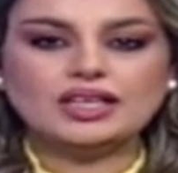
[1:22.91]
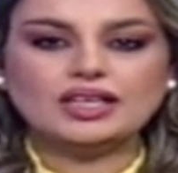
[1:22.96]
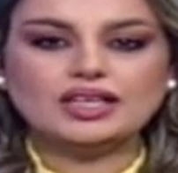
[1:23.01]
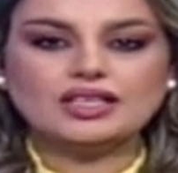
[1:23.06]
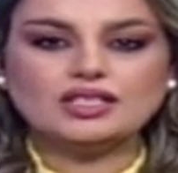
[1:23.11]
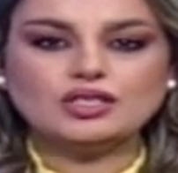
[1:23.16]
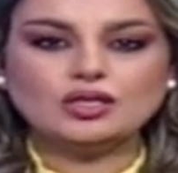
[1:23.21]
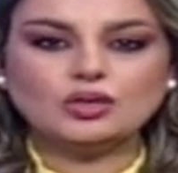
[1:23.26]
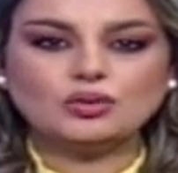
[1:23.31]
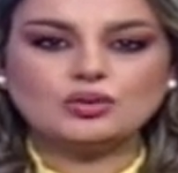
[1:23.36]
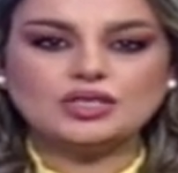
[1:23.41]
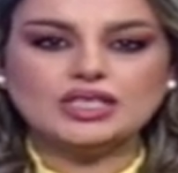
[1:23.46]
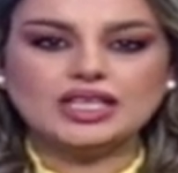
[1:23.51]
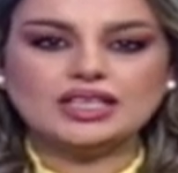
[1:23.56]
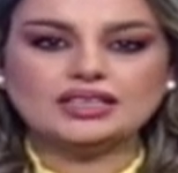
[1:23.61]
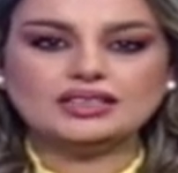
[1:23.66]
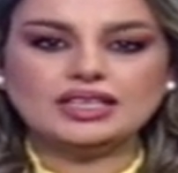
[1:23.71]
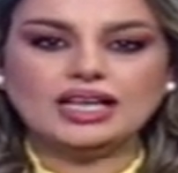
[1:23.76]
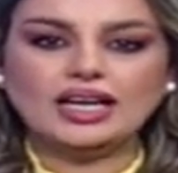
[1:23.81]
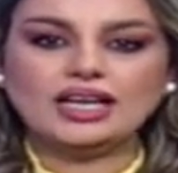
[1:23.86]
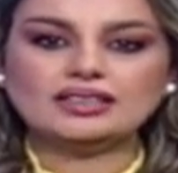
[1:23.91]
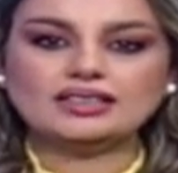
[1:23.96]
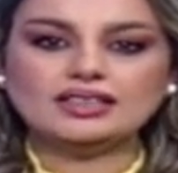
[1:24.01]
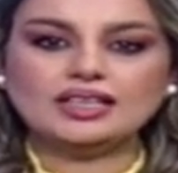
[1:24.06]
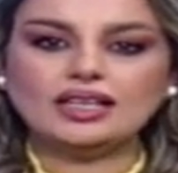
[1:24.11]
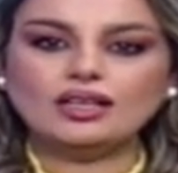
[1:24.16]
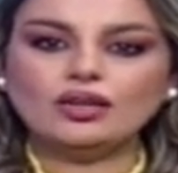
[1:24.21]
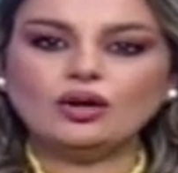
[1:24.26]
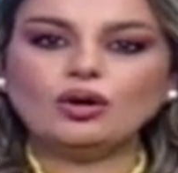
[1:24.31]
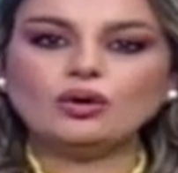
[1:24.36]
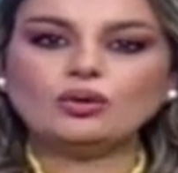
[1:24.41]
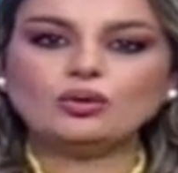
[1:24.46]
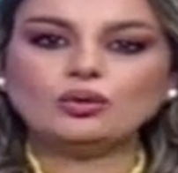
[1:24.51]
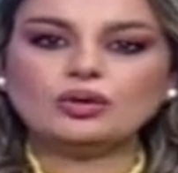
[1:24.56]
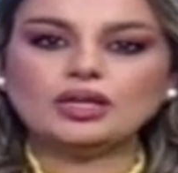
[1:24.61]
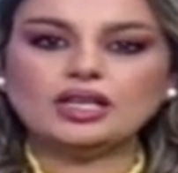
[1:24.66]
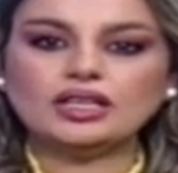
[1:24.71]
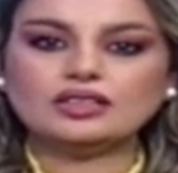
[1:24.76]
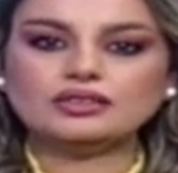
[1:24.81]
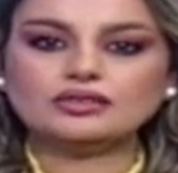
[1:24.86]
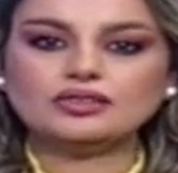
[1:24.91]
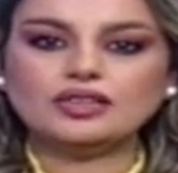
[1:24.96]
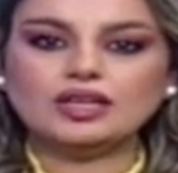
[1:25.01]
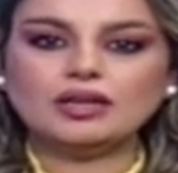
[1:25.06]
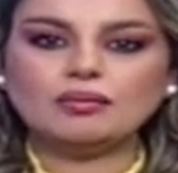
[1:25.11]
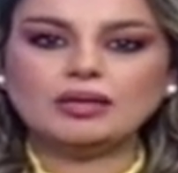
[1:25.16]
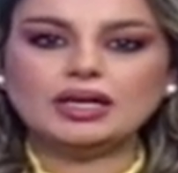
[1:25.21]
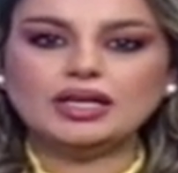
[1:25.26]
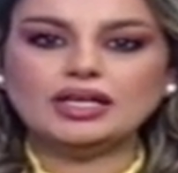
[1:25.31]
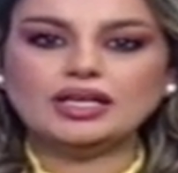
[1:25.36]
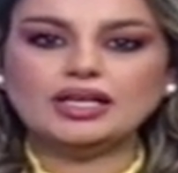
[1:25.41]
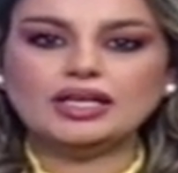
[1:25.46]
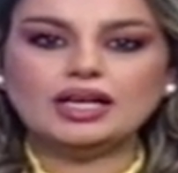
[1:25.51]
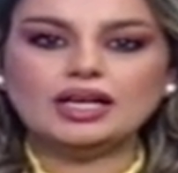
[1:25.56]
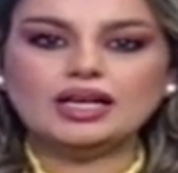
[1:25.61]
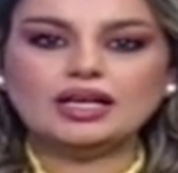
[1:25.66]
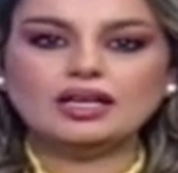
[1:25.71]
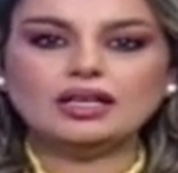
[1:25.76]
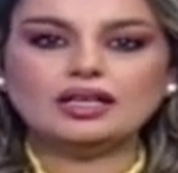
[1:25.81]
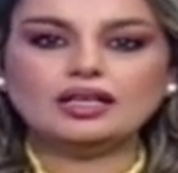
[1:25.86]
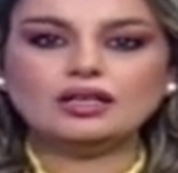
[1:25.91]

رئيس روسيا الاتحادية لحقوق الأطفال ماريا